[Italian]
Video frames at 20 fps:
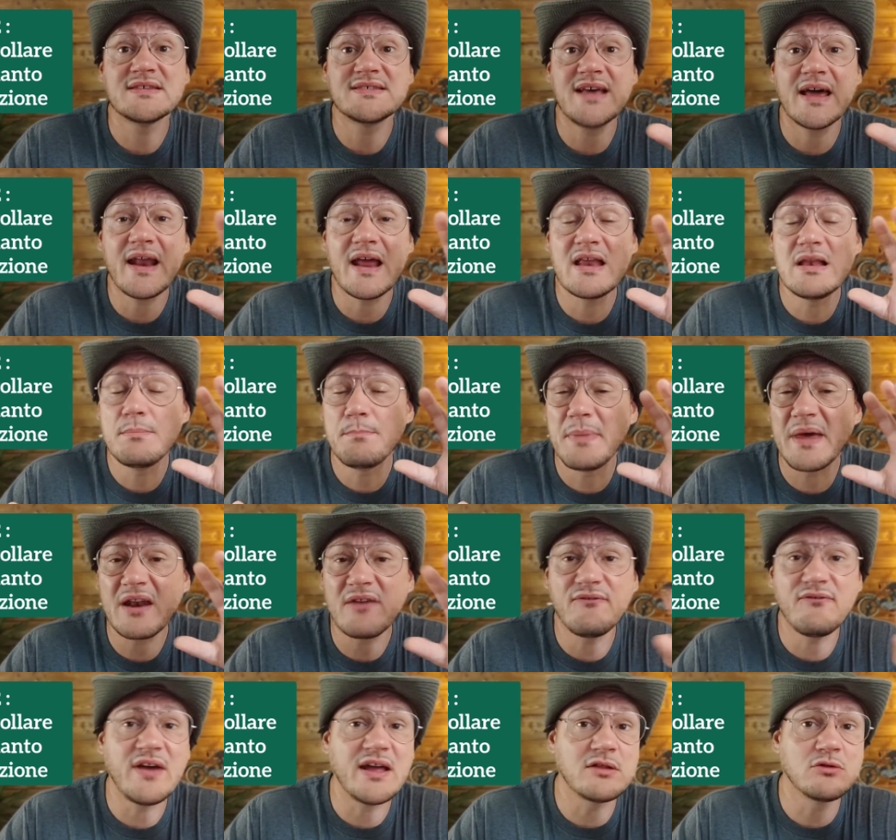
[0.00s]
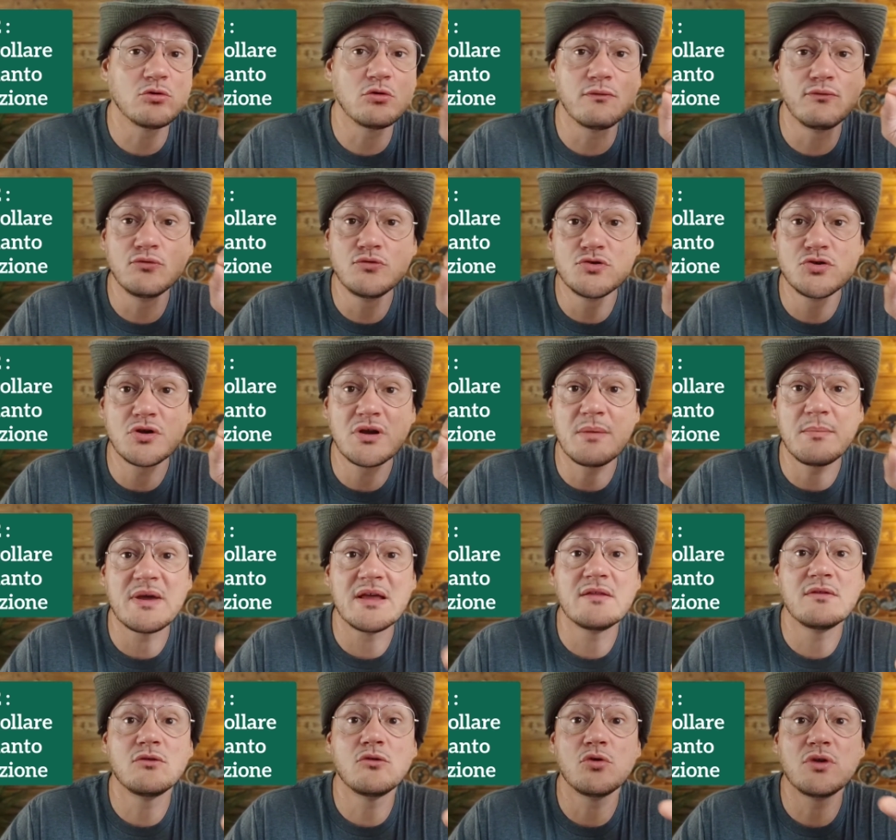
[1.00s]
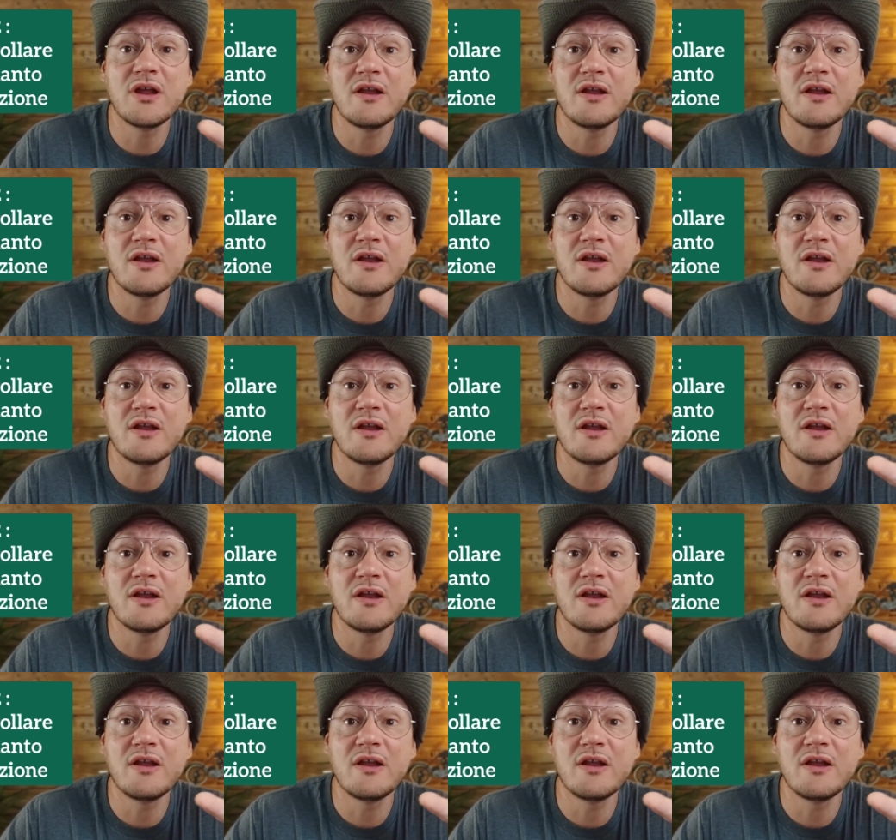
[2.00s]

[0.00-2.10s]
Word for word: sarà il perfetto funzionamento